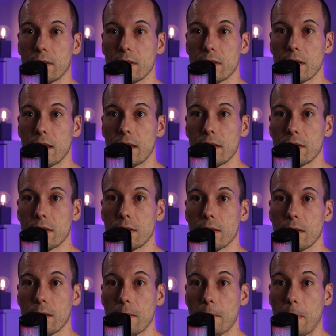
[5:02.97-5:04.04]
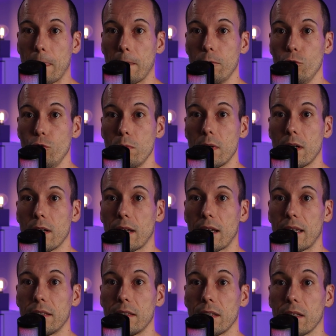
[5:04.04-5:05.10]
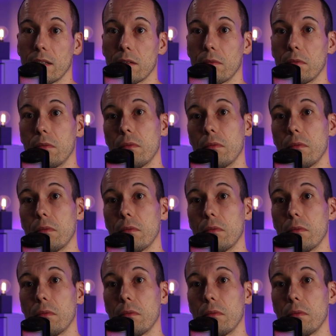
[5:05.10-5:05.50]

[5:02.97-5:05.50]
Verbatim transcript: Das heißt, ähm, über eine